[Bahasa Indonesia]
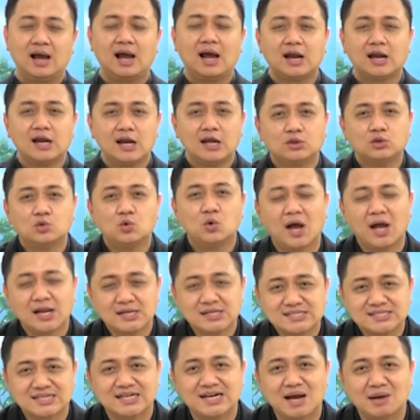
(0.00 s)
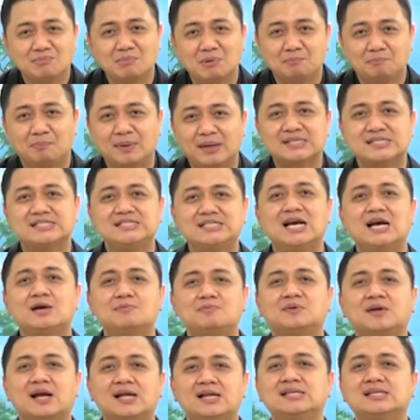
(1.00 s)
Karena Tuhan sedang
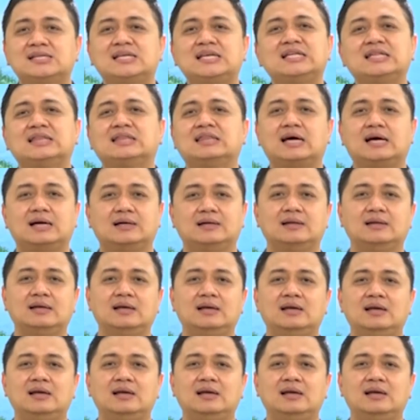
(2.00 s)
mempersiapkan kita.